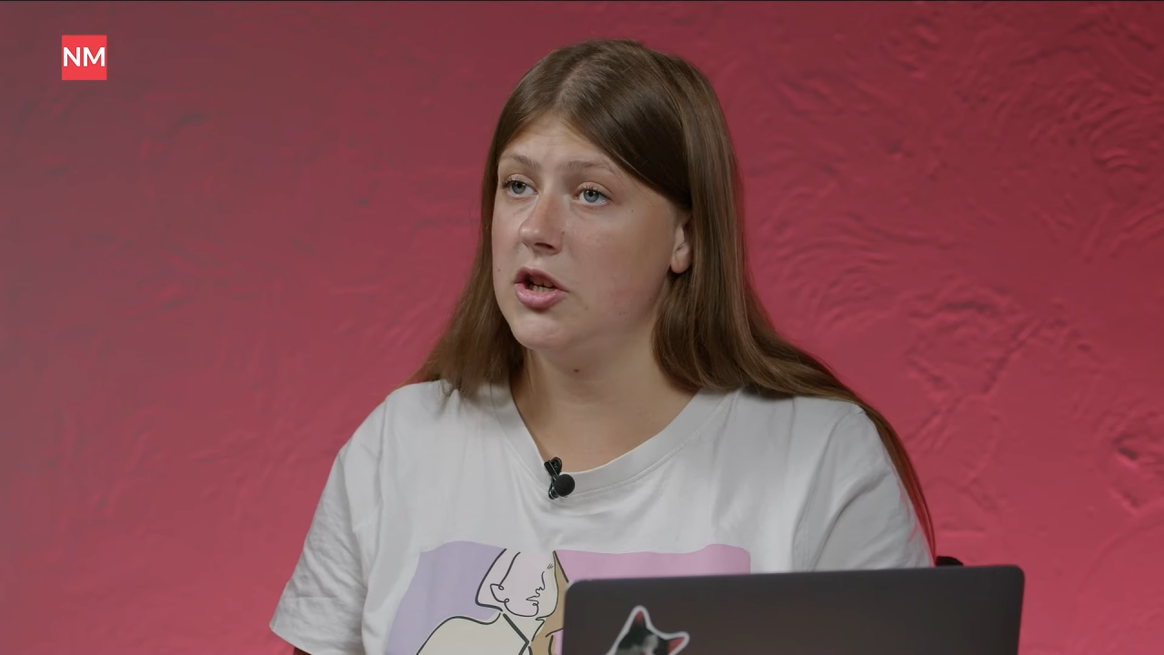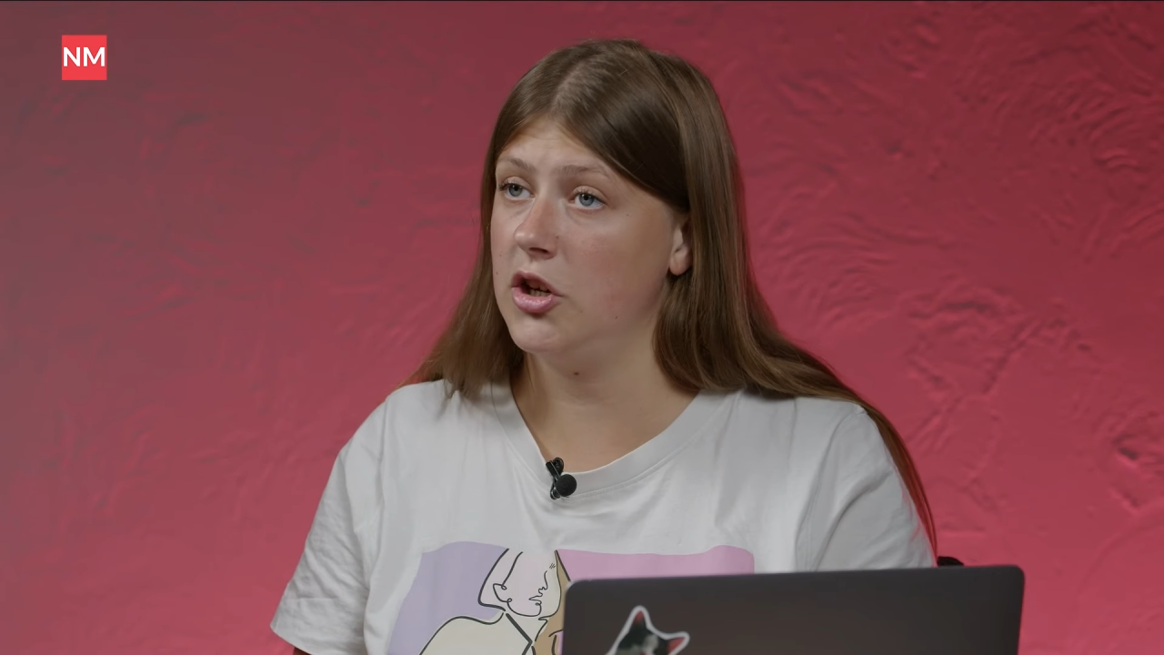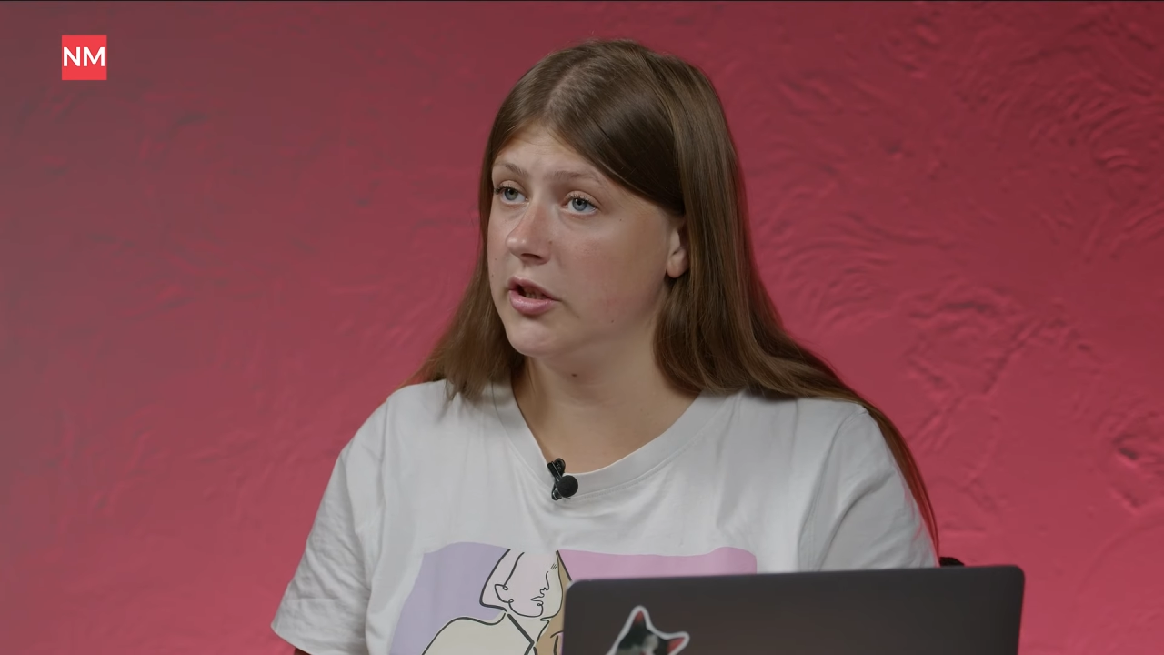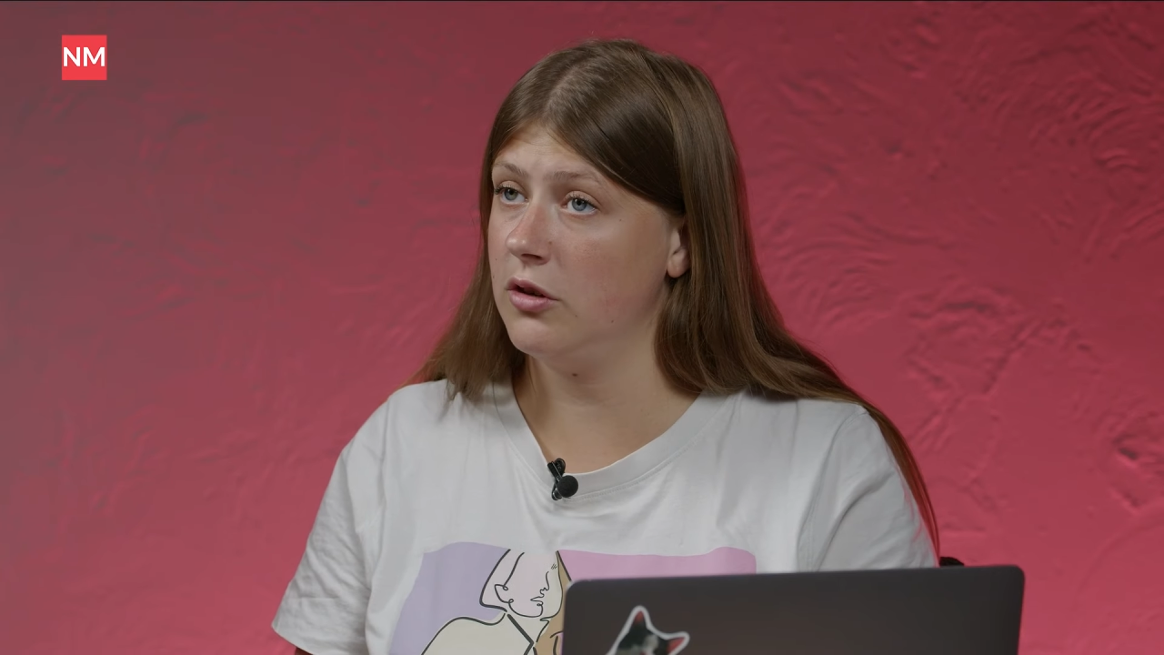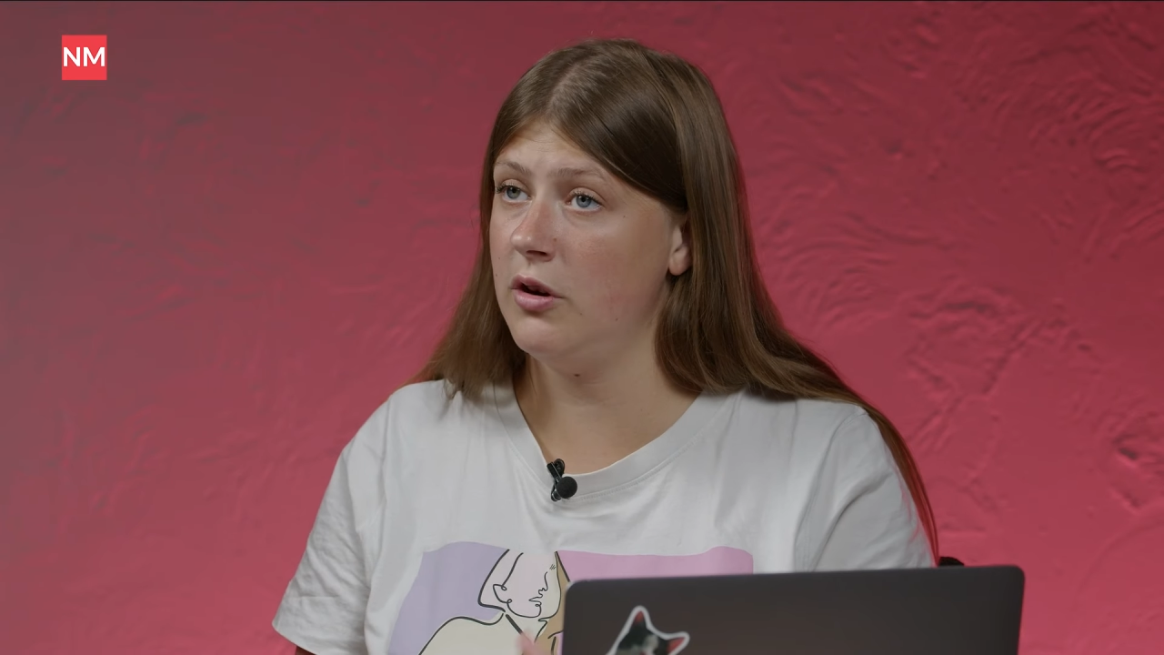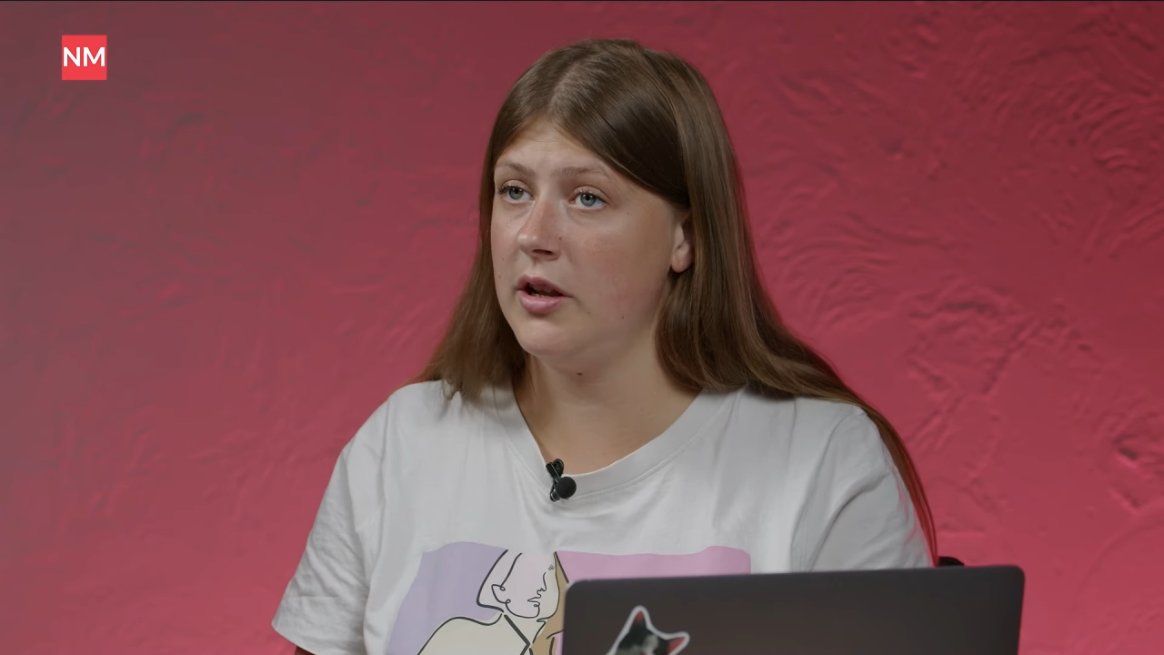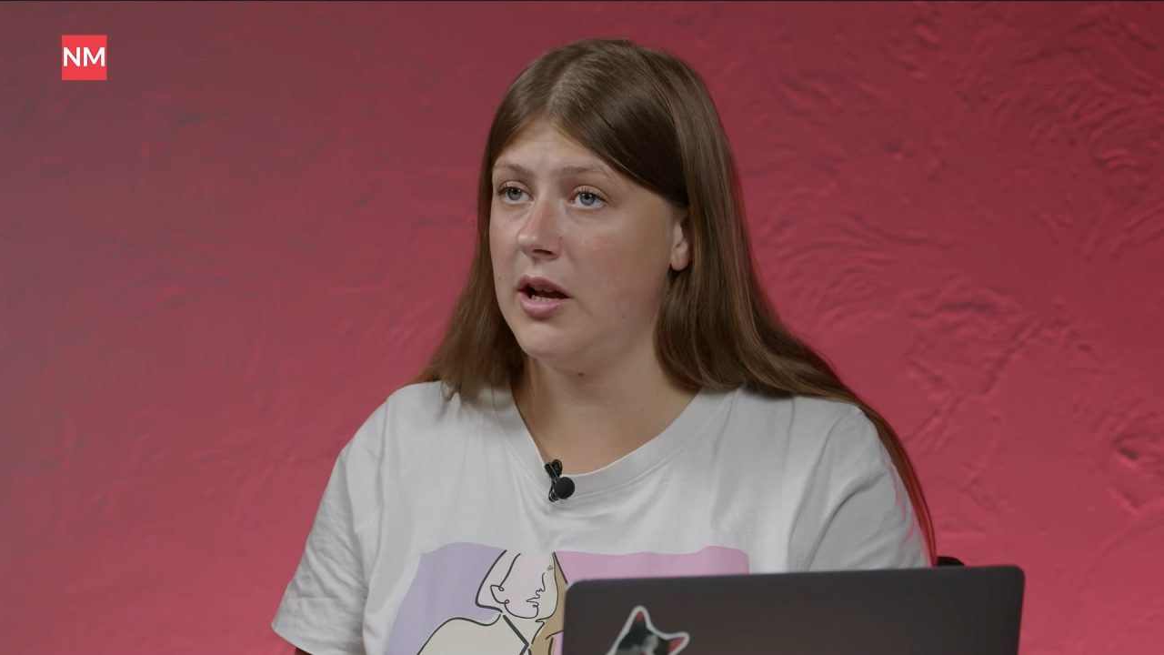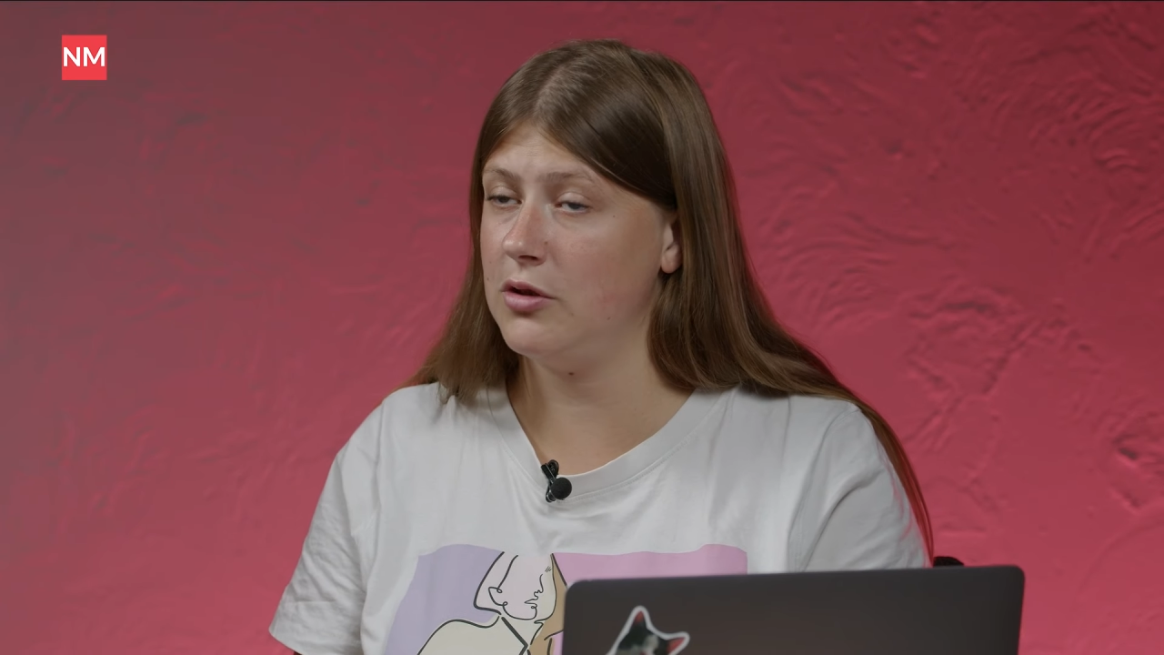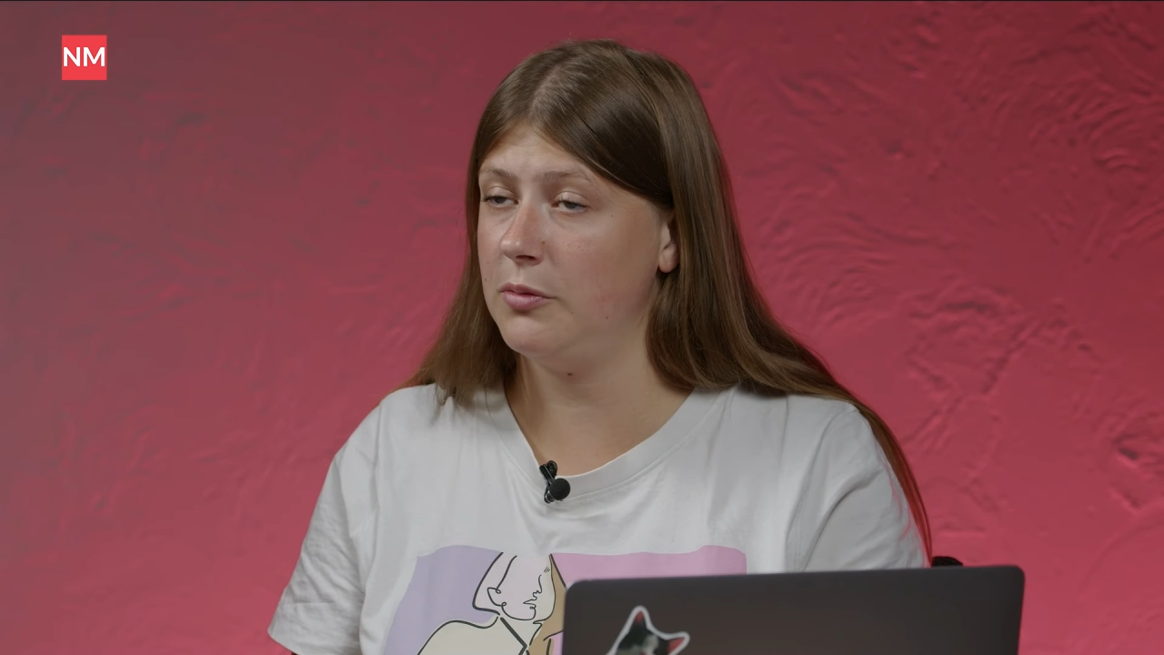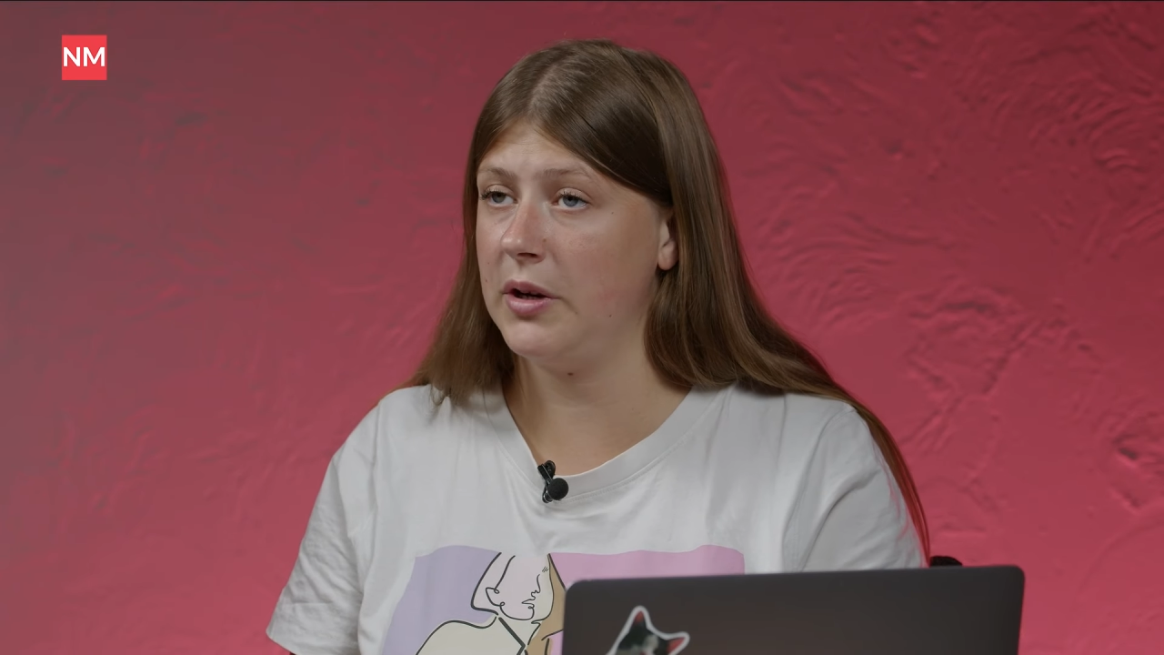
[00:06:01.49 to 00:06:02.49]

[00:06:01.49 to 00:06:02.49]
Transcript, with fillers: Черногория ведет